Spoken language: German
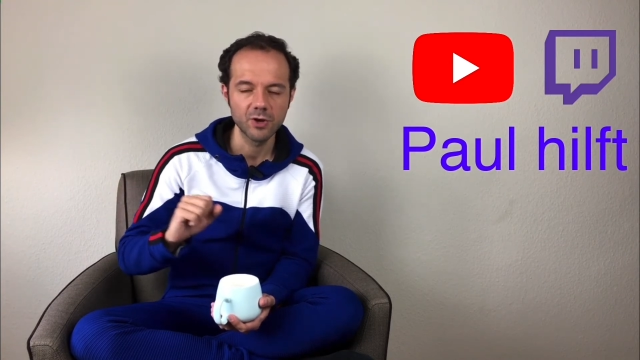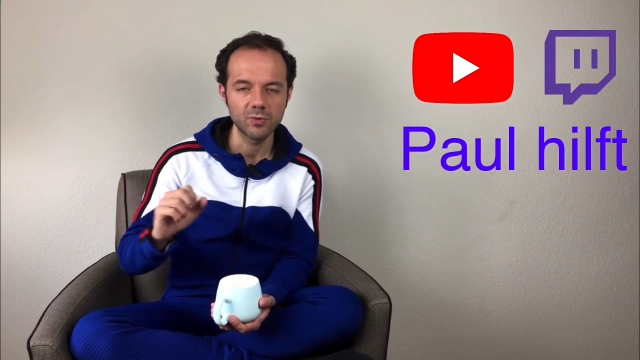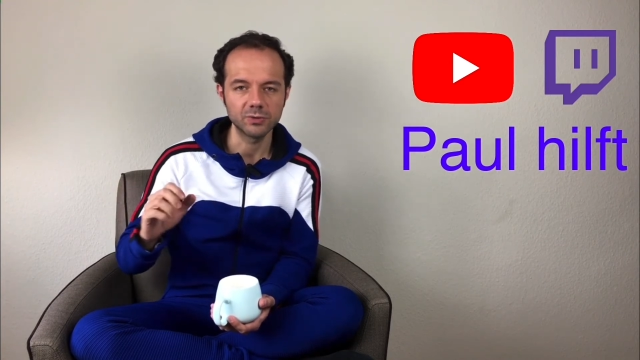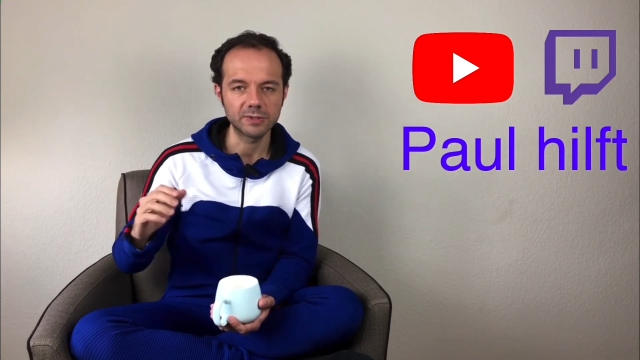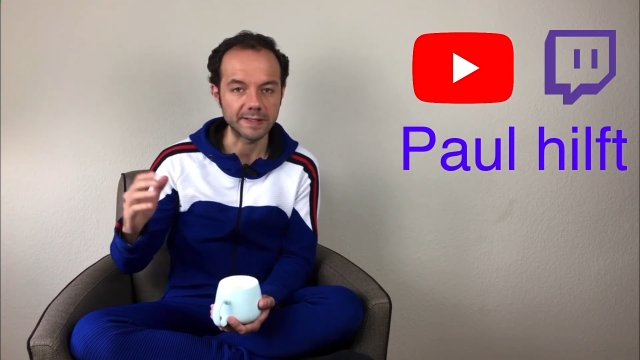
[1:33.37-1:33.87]

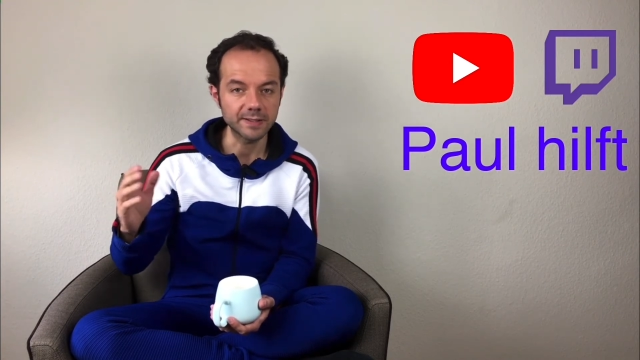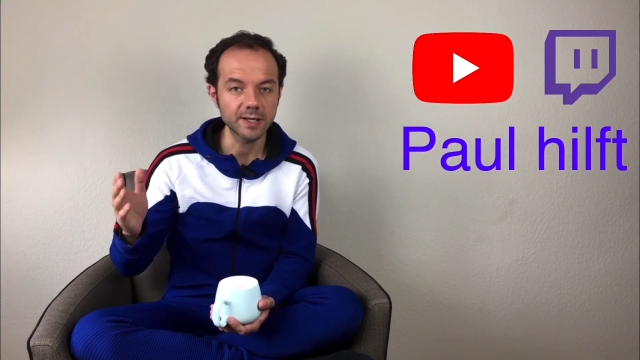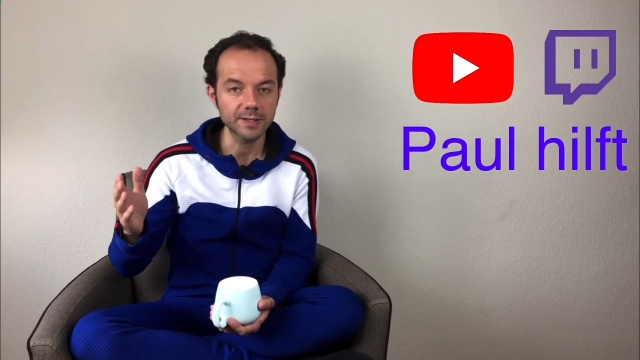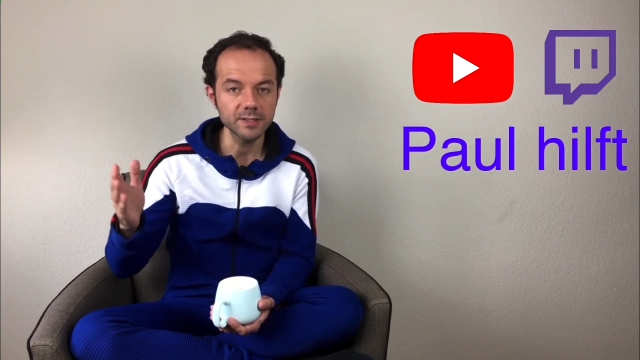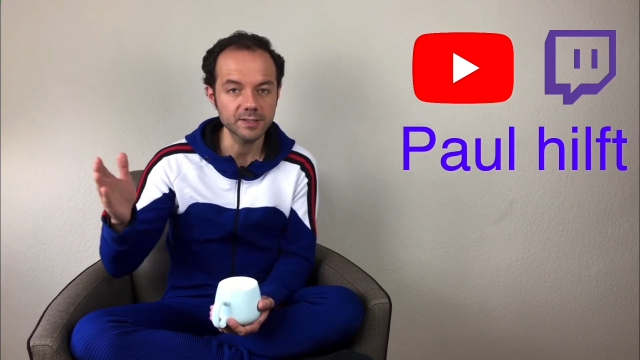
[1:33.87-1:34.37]
Und dann
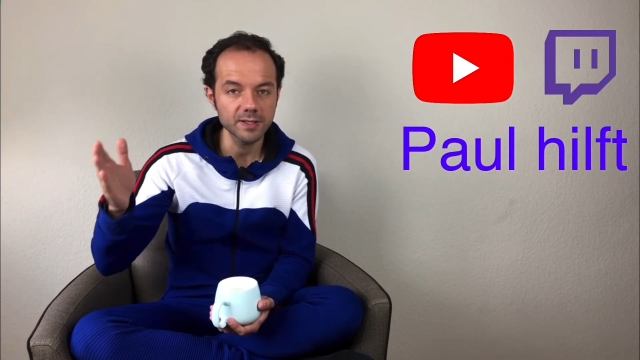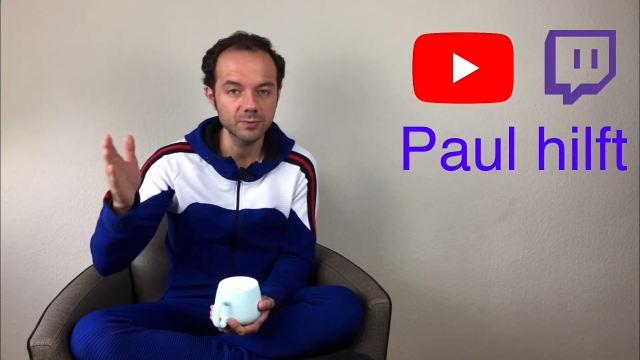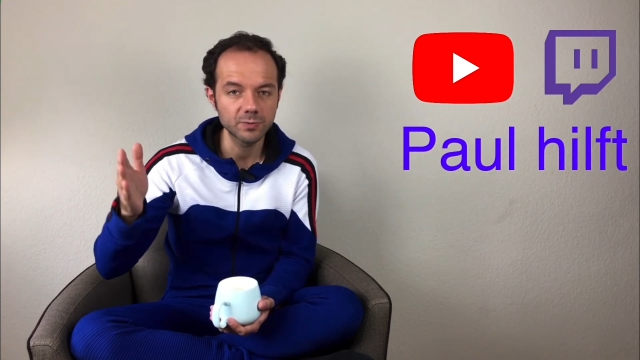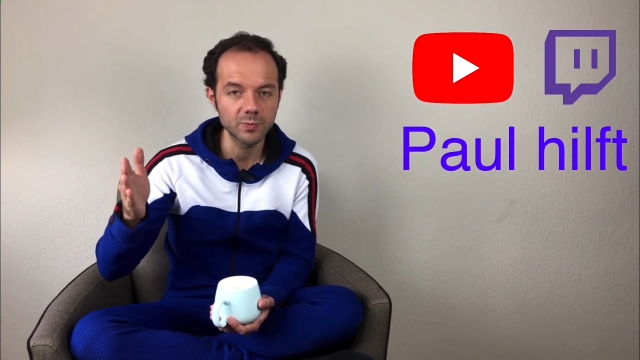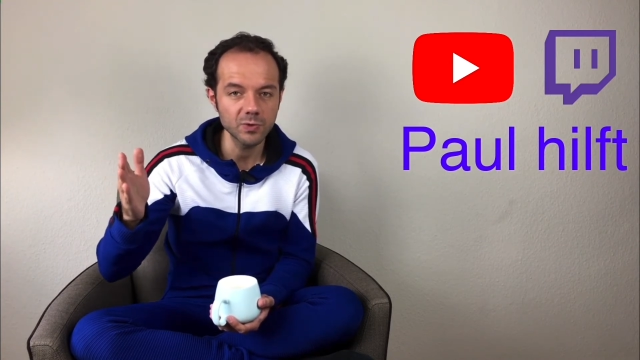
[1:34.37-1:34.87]
kann es sehr
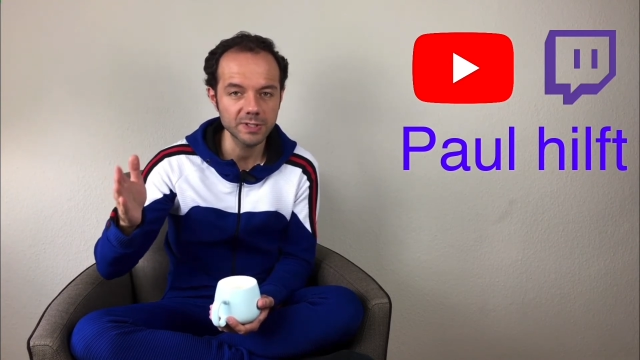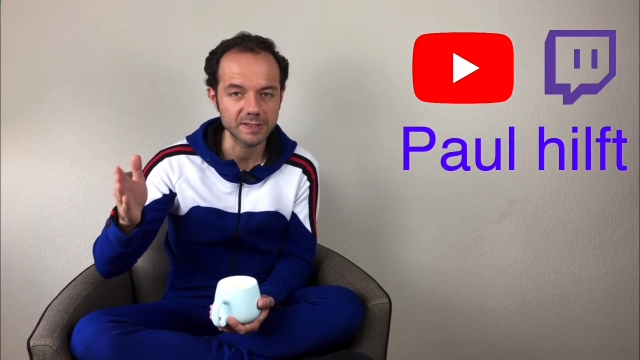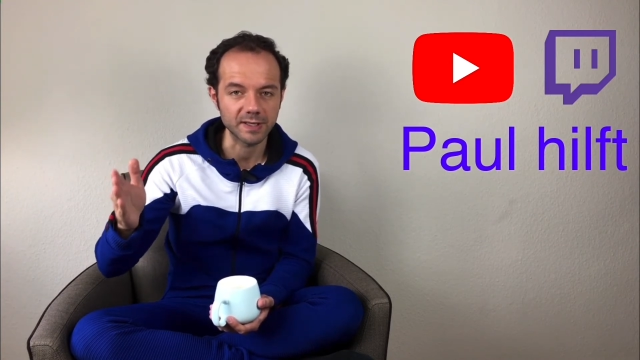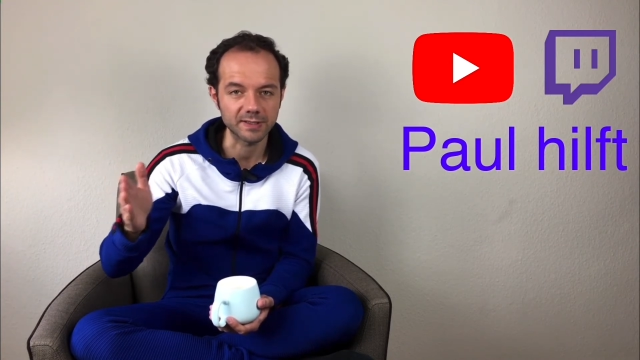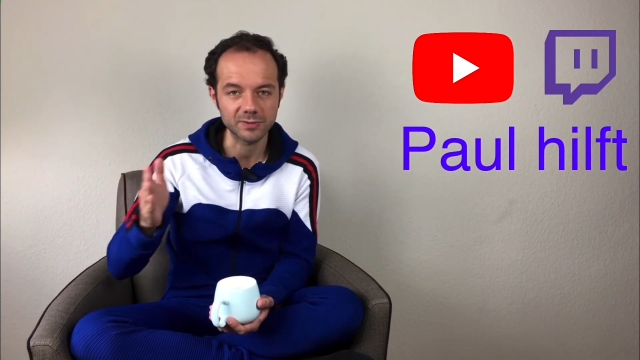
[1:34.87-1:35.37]
gut möglich
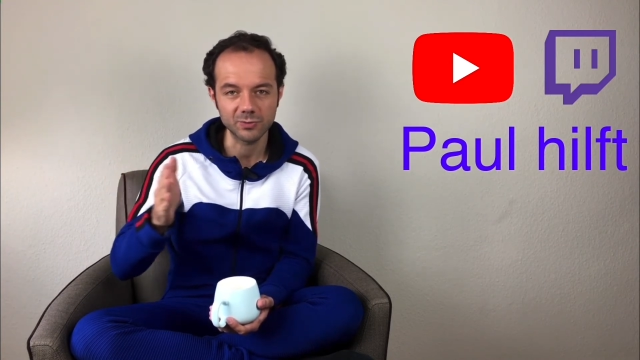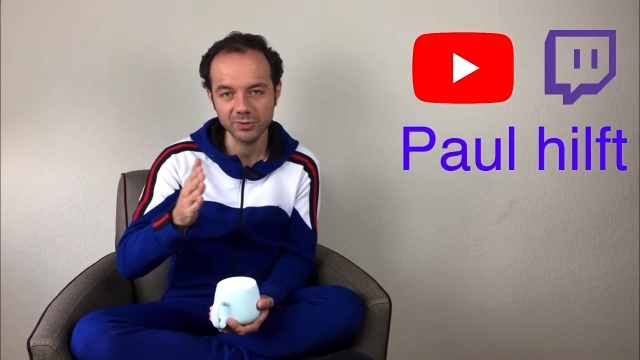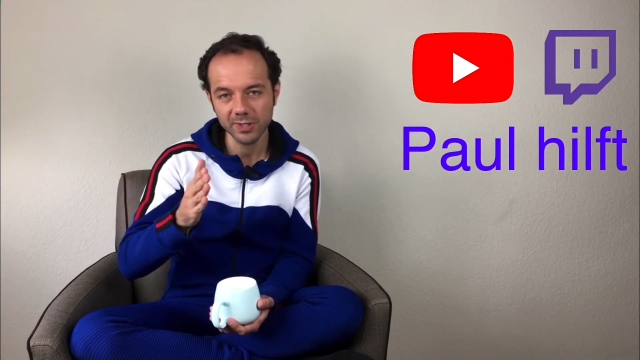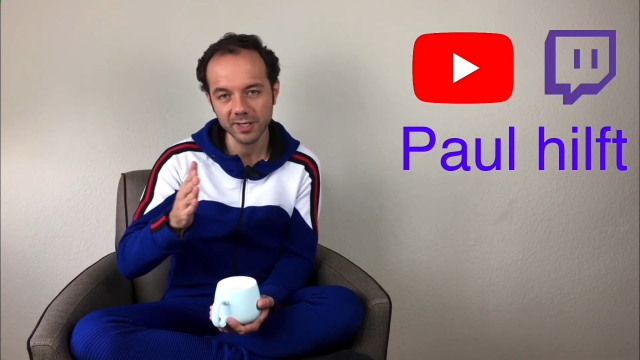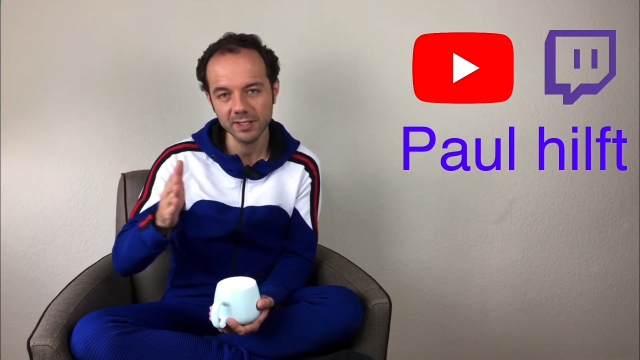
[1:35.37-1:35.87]
sein, dass du
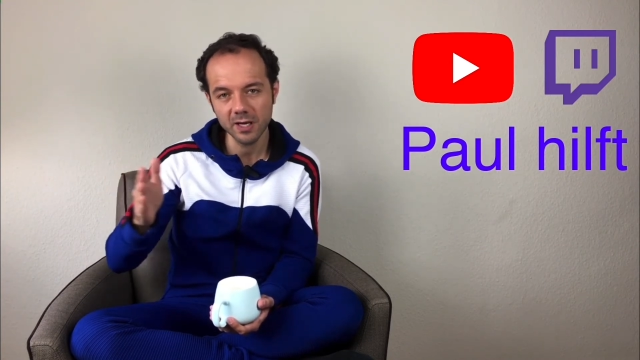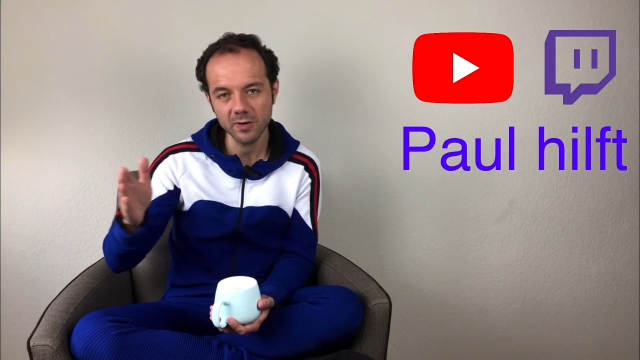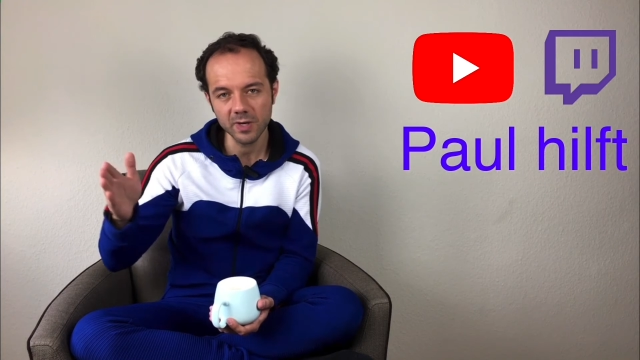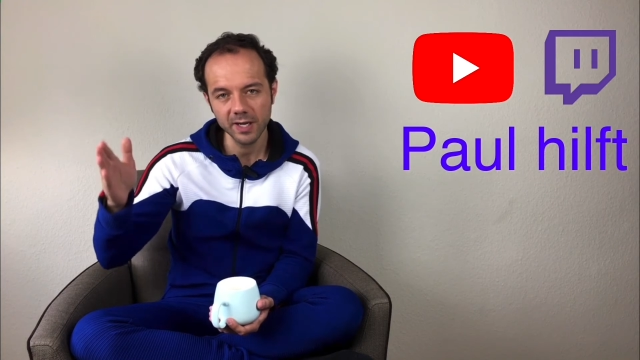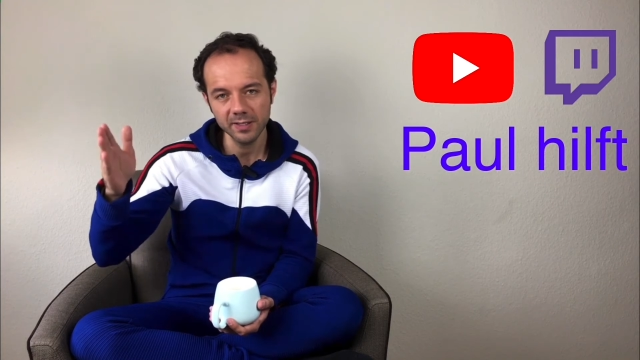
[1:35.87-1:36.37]
nach
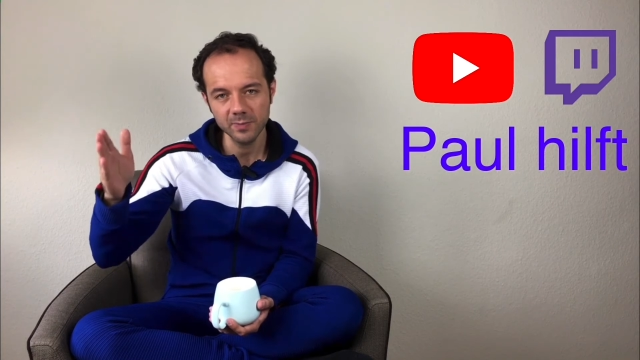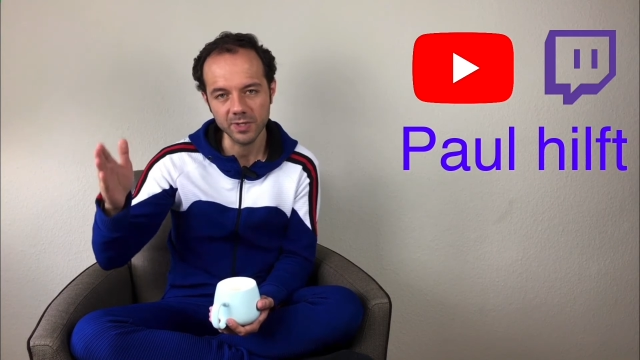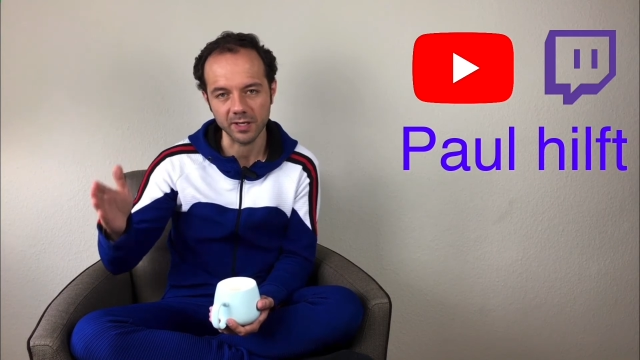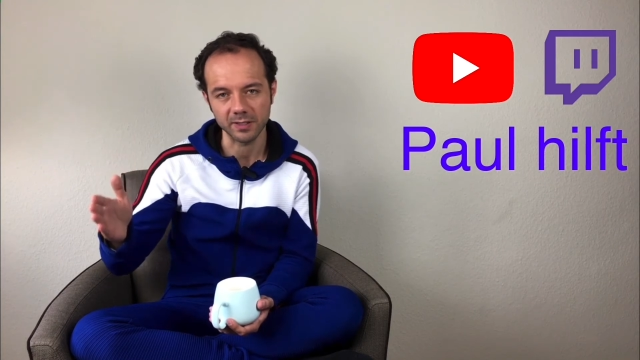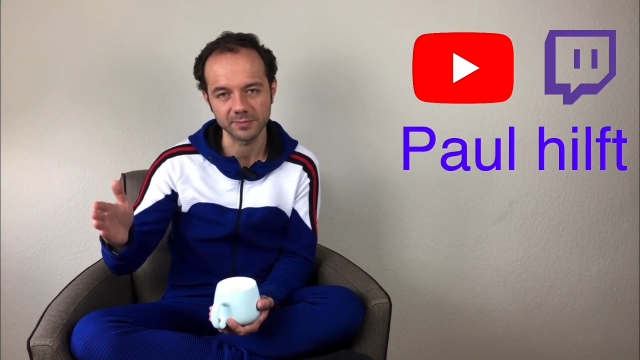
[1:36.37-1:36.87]
genau einem
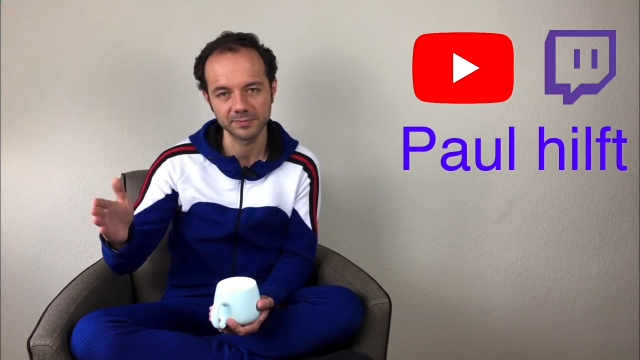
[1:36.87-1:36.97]
Jahr,